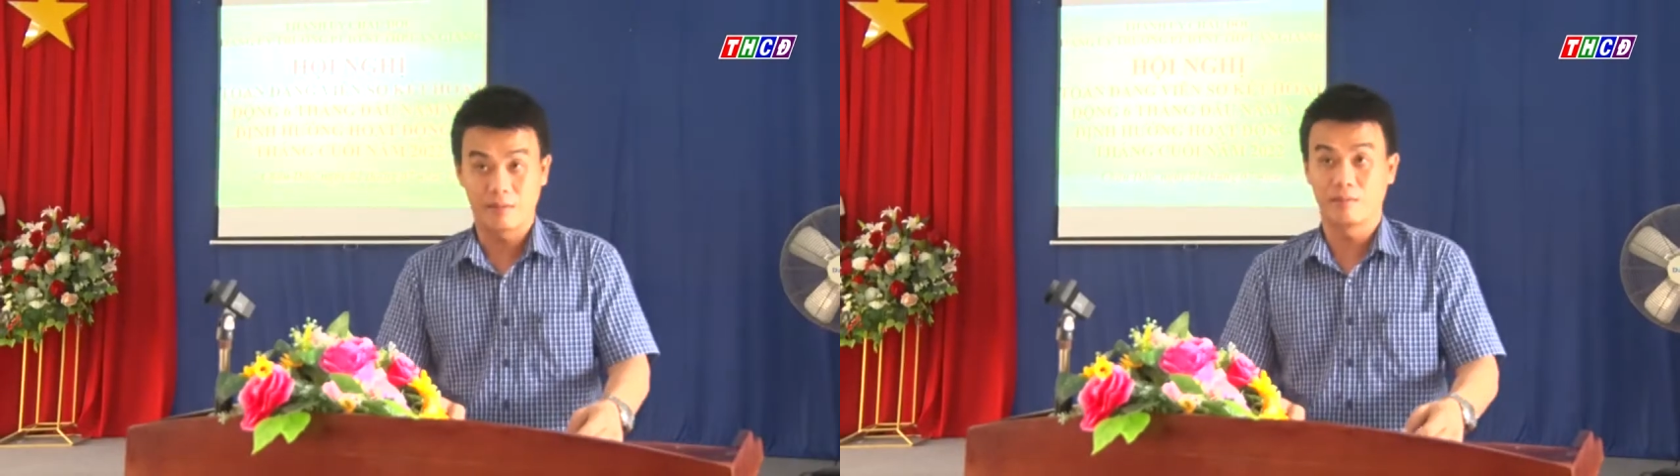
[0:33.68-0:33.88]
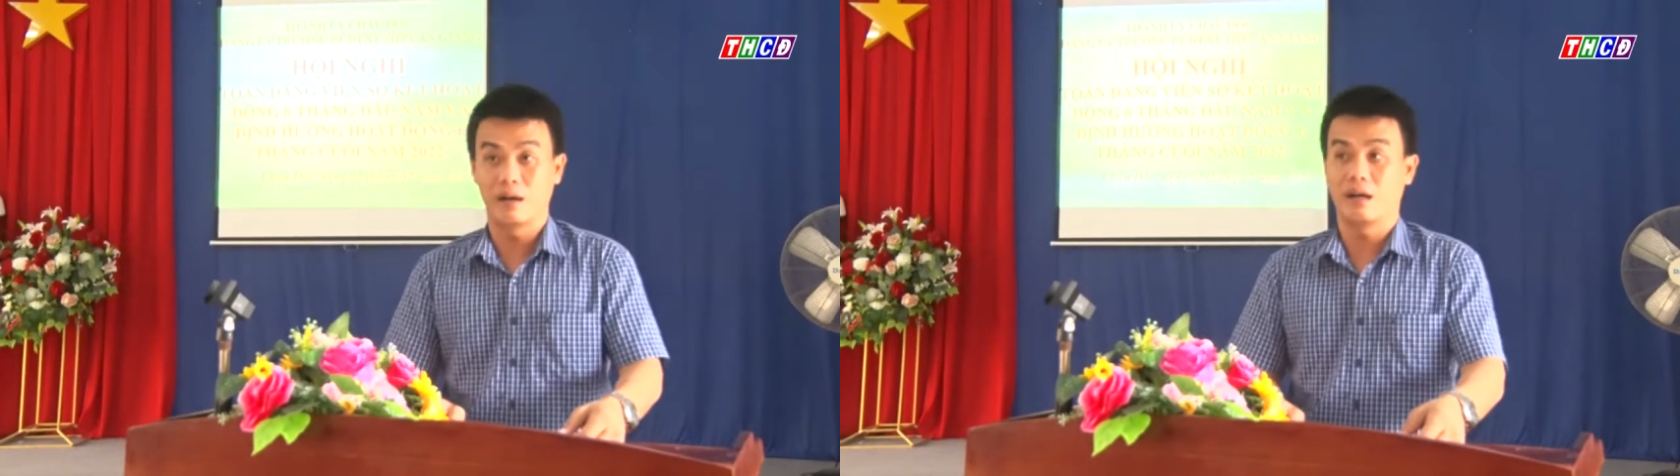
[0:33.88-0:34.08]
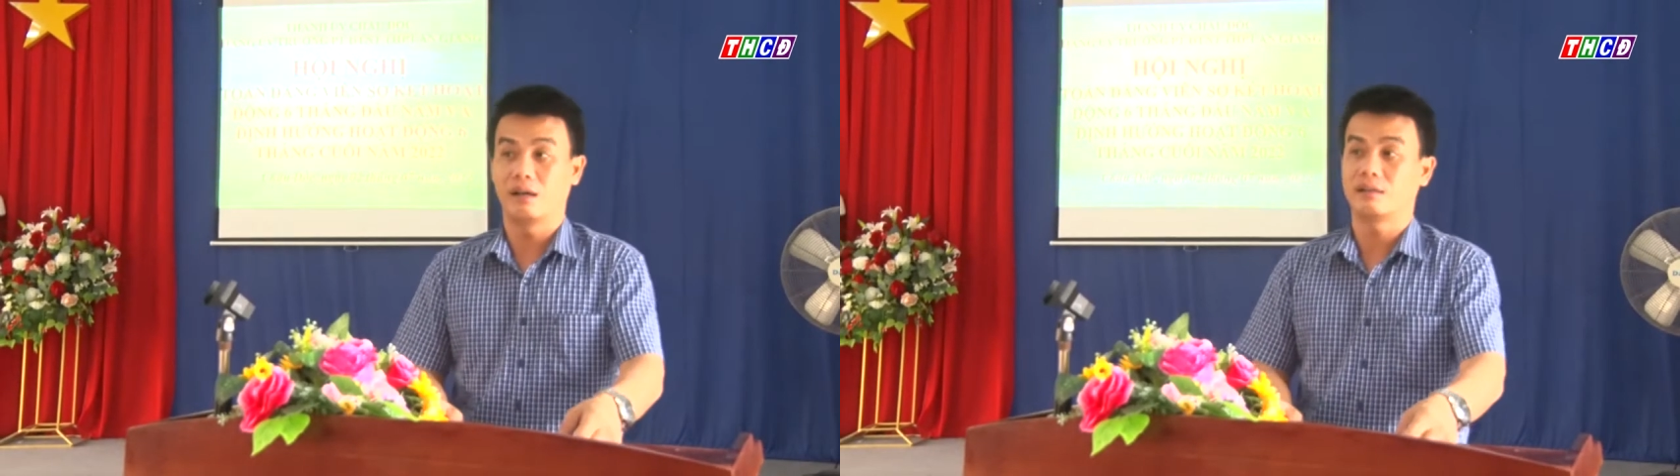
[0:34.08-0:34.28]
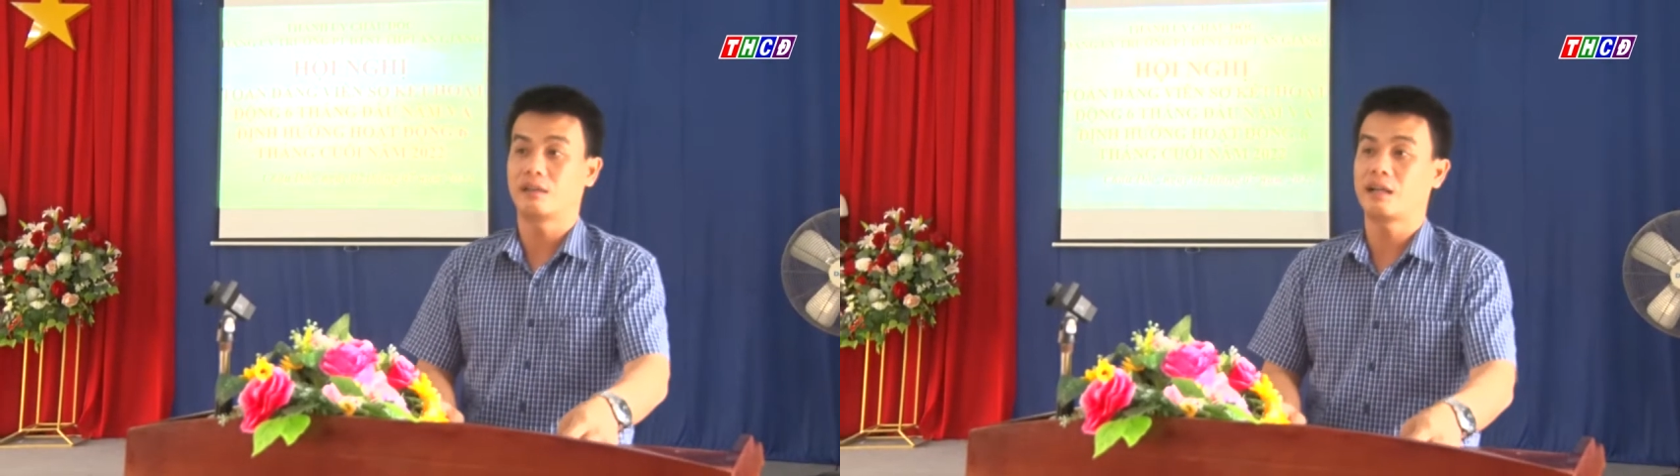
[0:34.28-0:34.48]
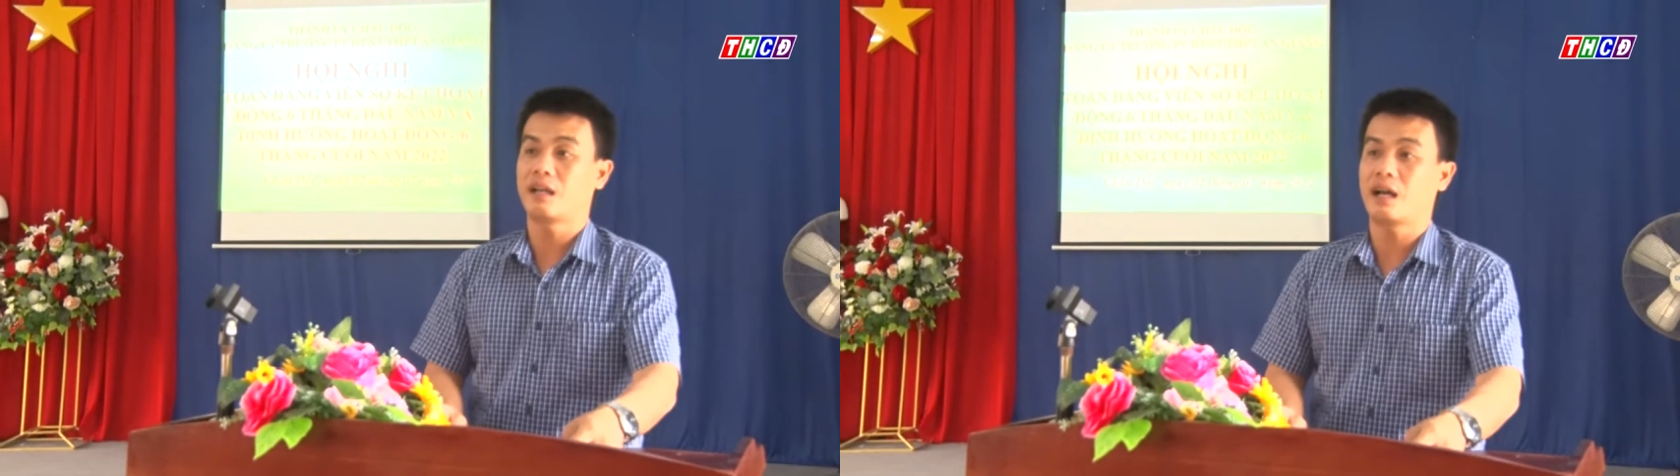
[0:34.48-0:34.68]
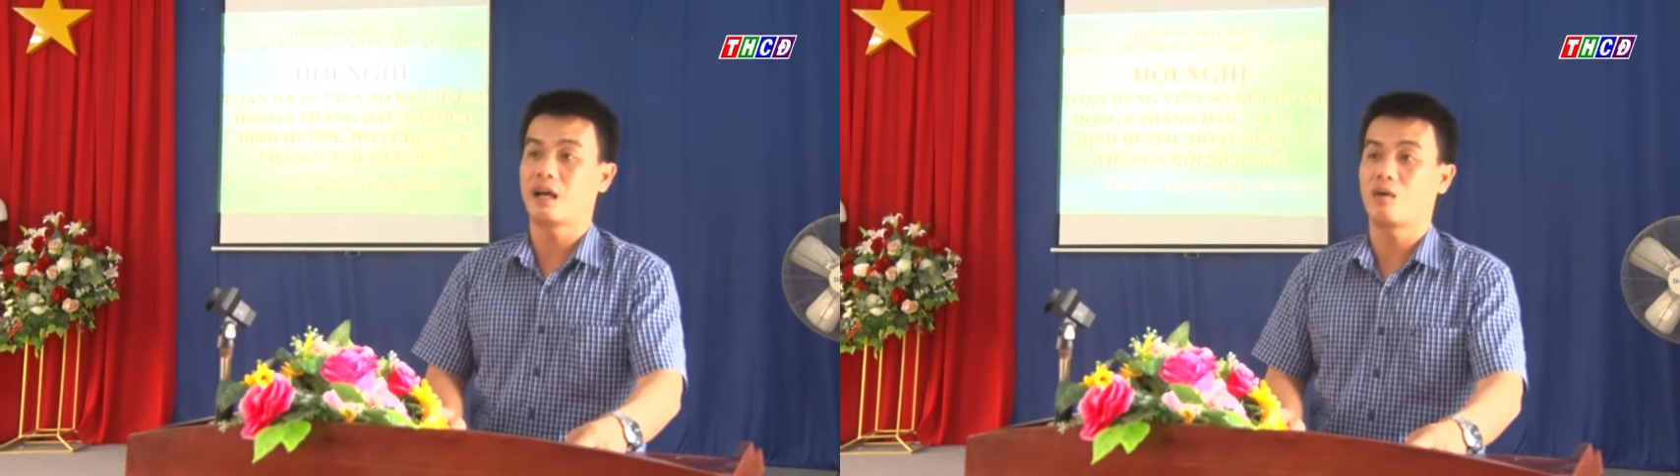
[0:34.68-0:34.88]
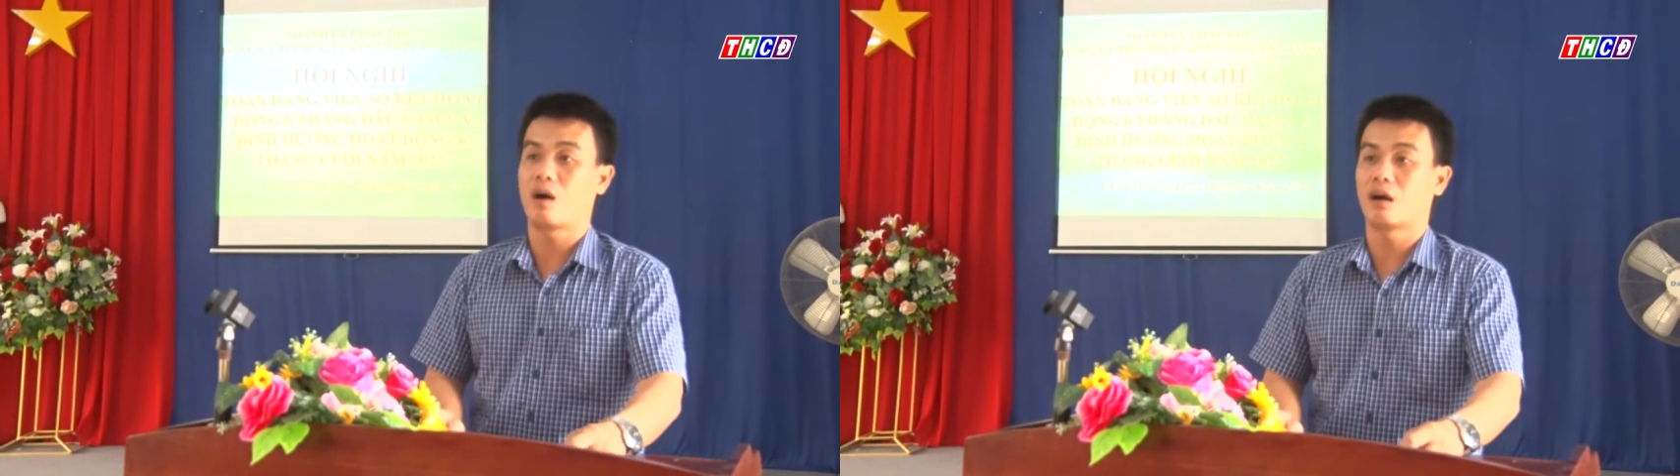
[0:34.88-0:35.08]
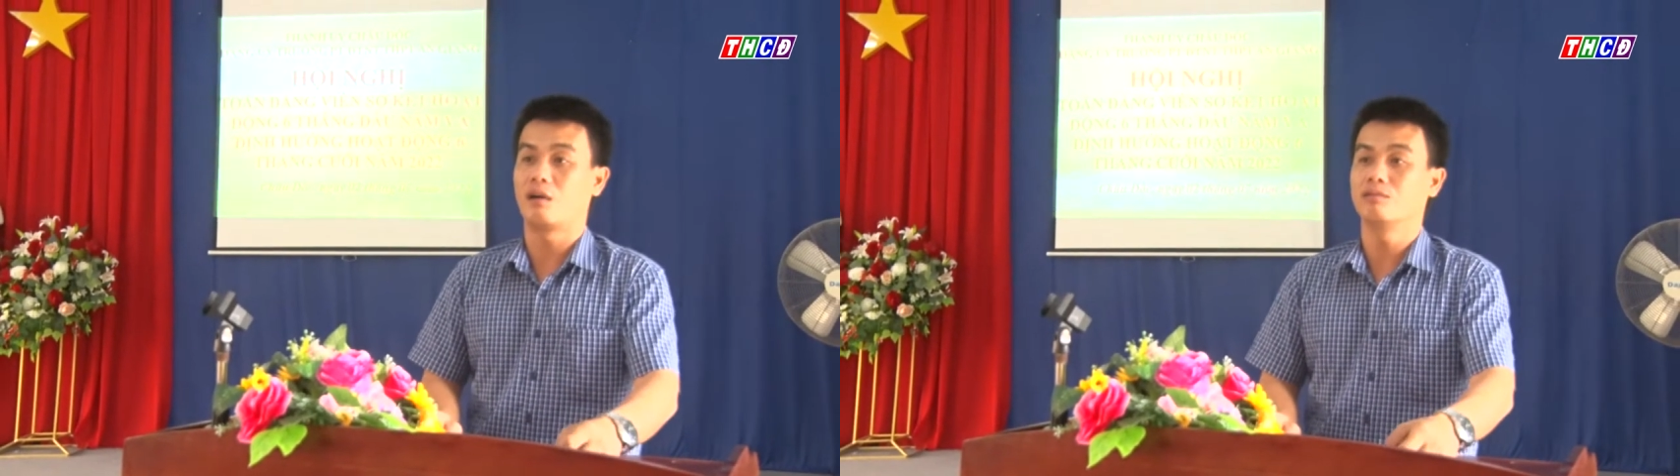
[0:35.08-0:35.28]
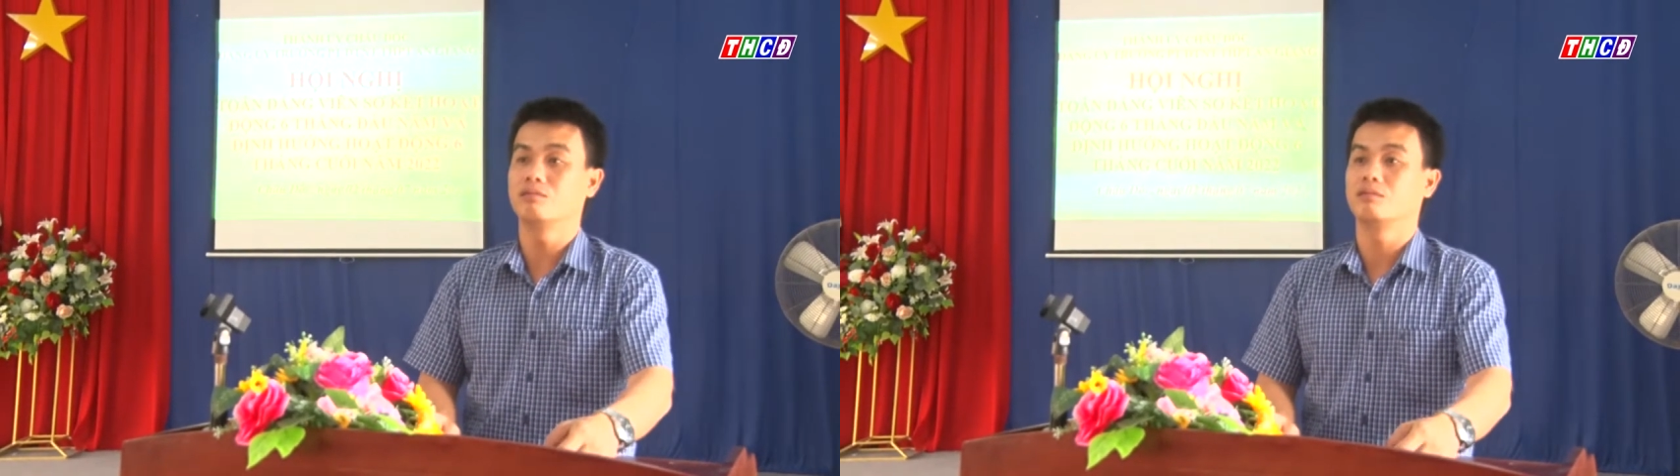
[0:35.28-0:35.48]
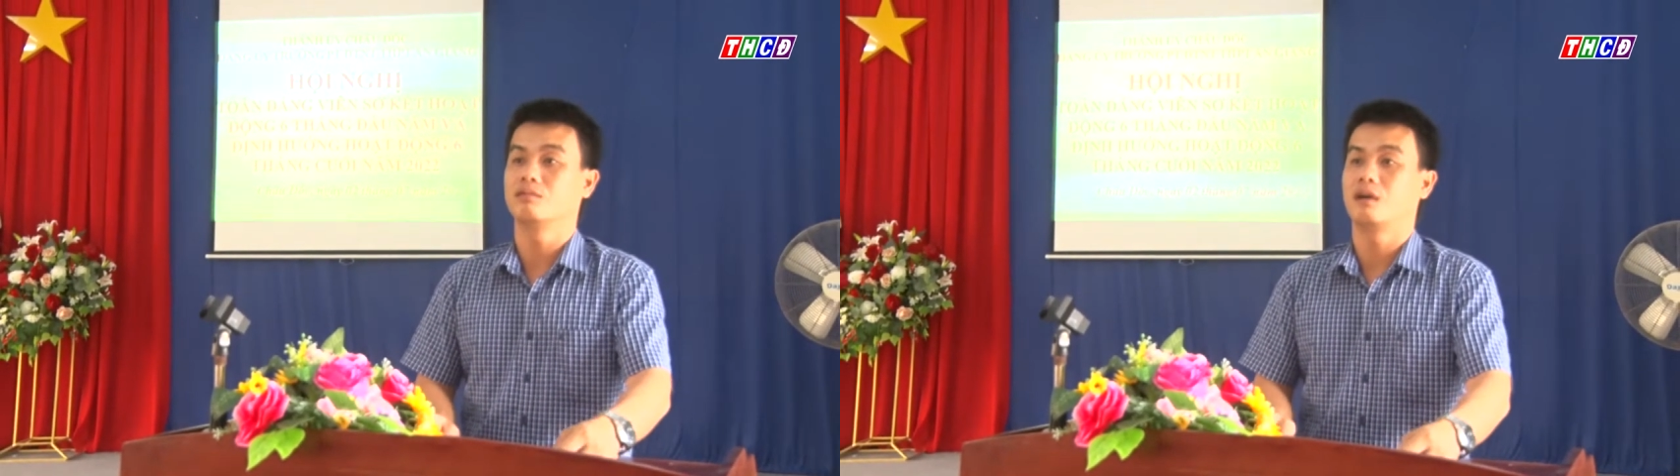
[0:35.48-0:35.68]
trị là công tác quan trọng
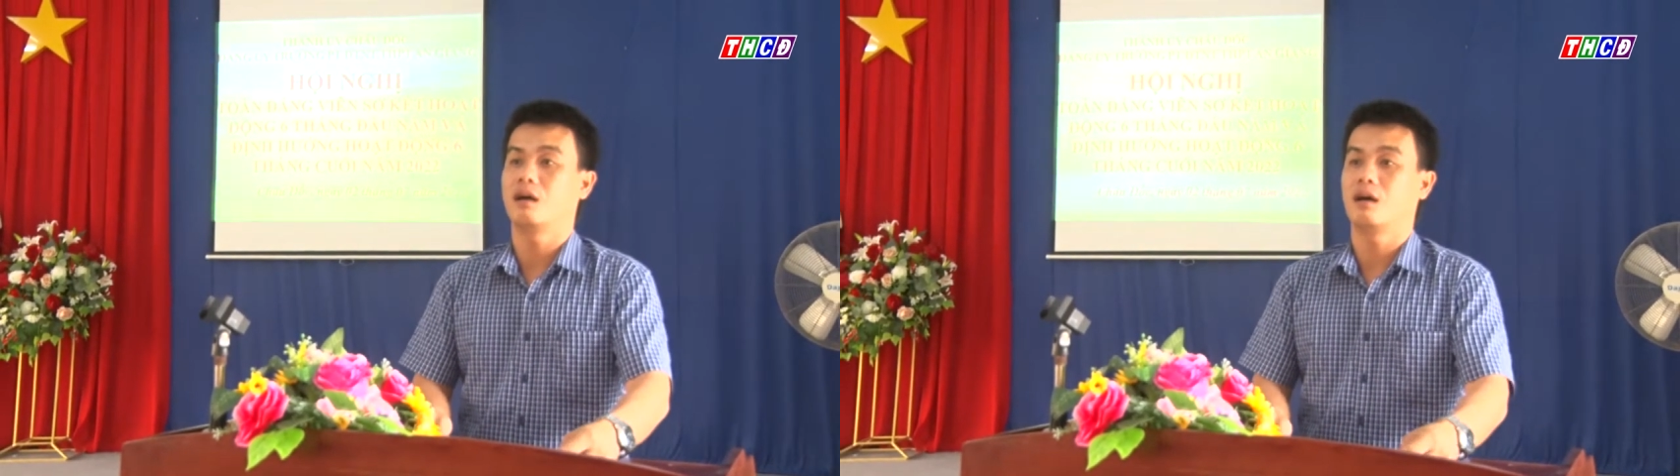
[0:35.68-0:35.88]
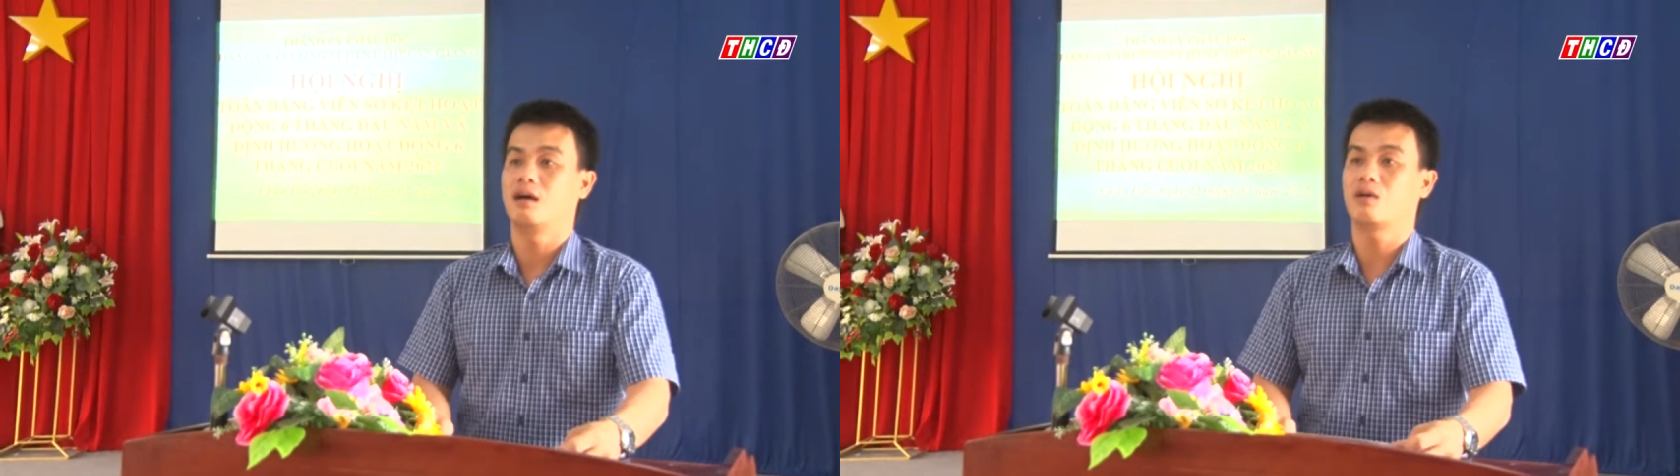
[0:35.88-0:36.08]
hàng đầu,